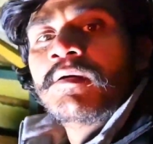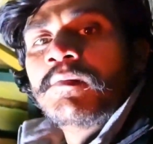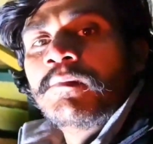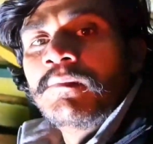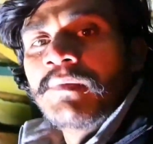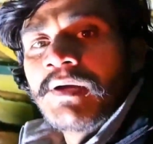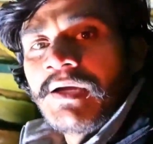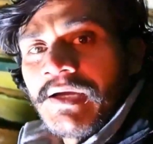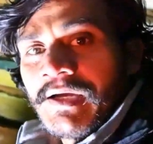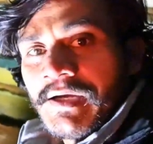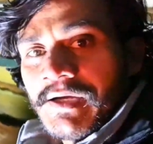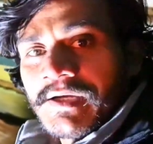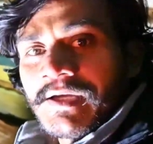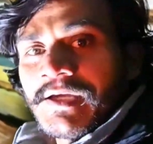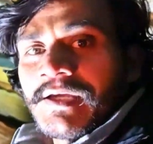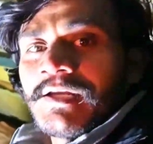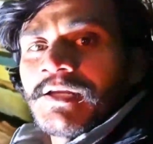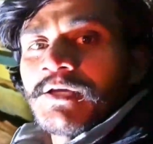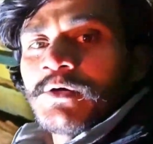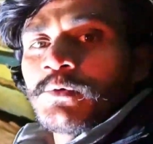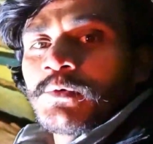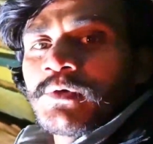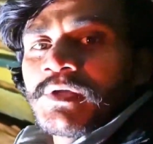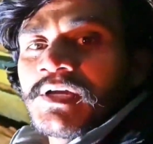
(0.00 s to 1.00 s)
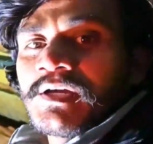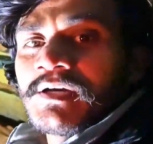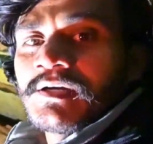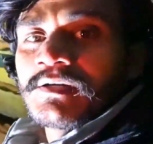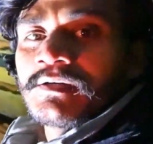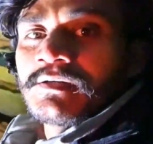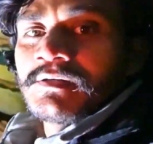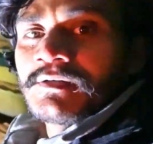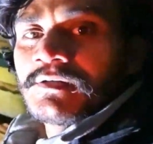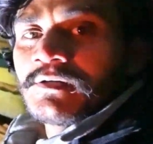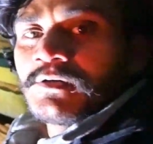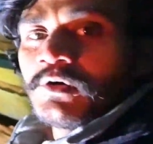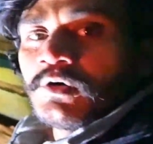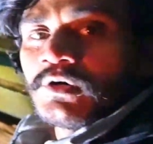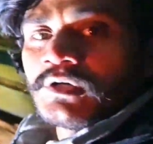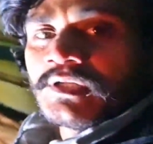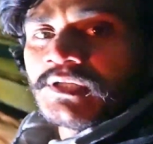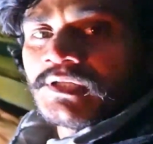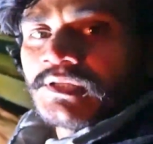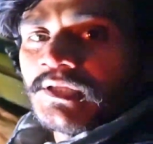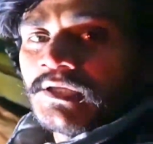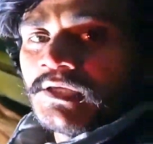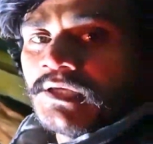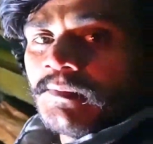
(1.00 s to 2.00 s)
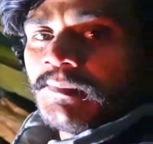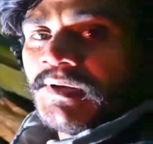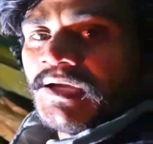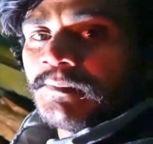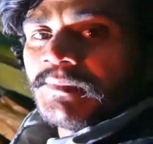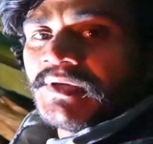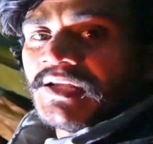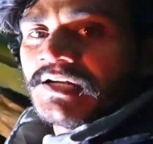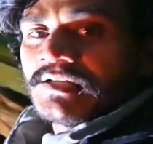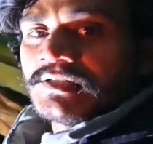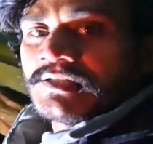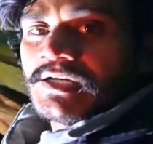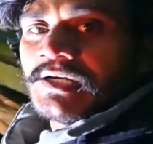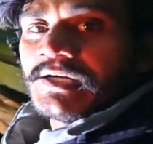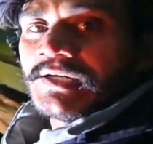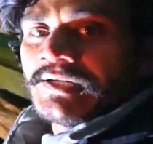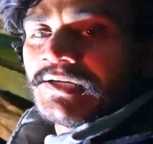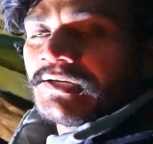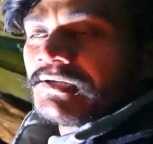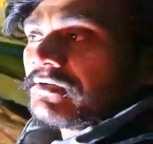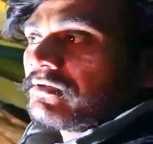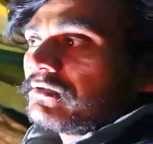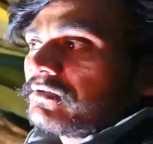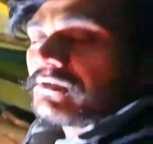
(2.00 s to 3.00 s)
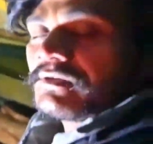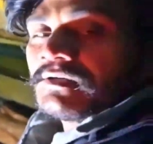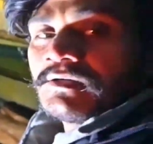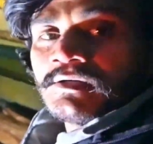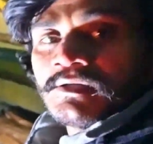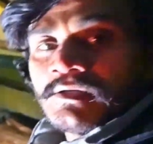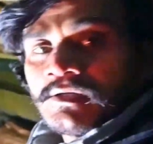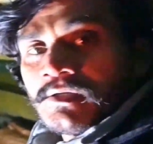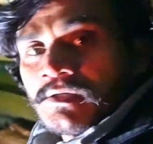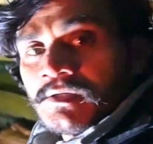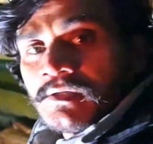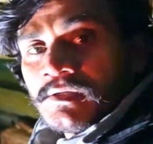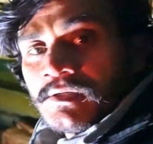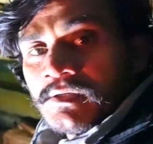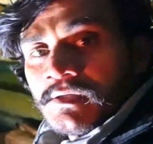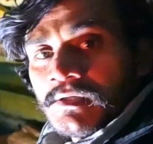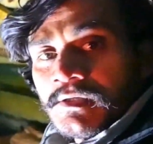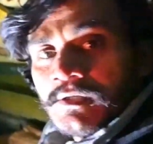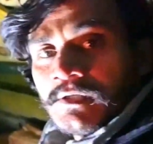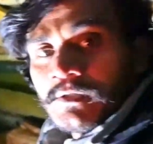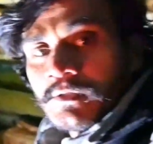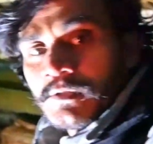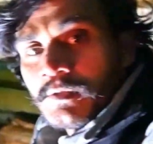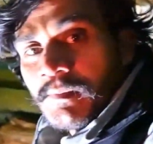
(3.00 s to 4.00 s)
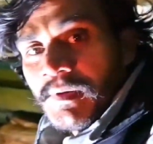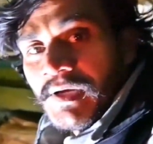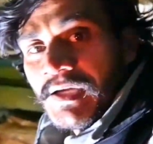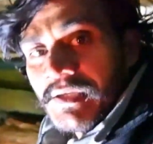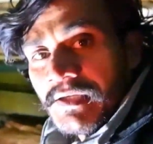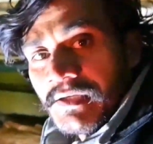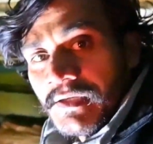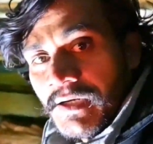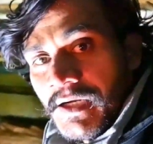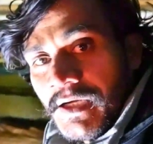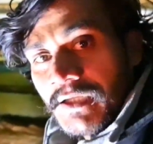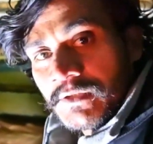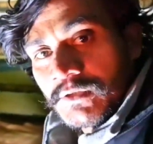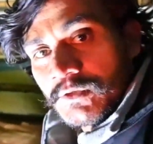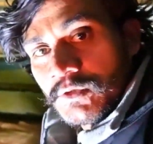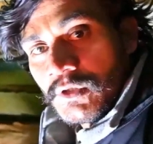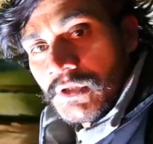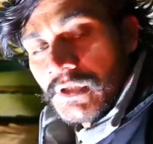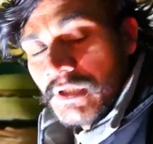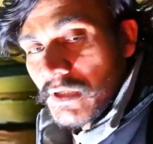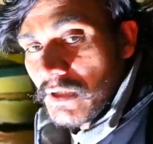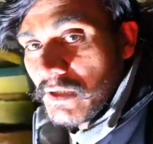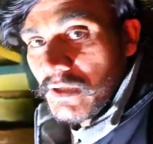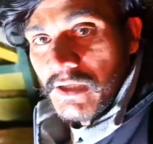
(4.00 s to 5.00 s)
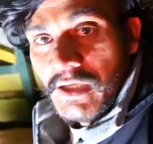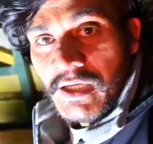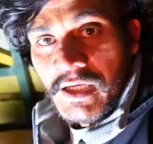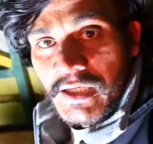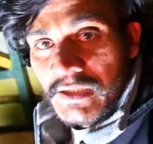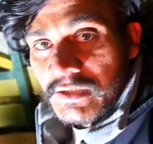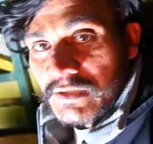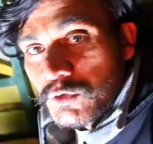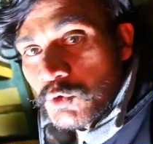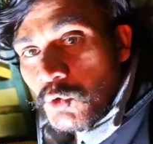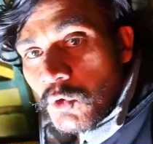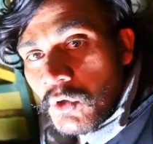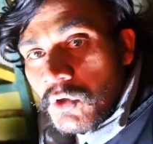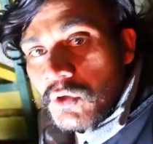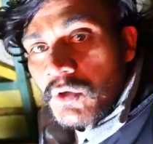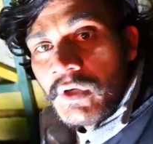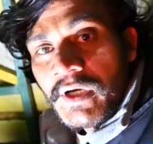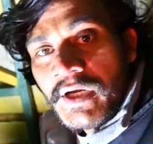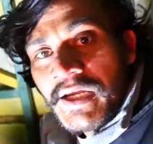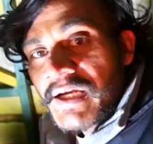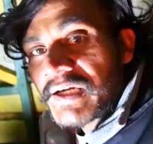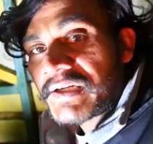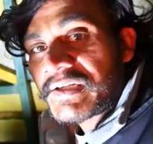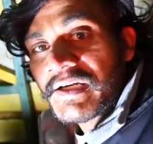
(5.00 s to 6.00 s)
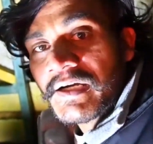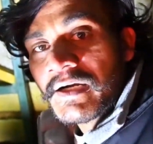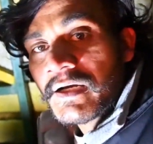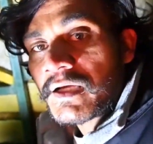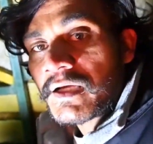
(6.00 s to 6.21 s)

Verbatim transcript: मैं अकेले हूँ यहाँ और ये देखिए भाई मेरा शेल्टर भाई ये रात को लिए एक दो एक डेढ़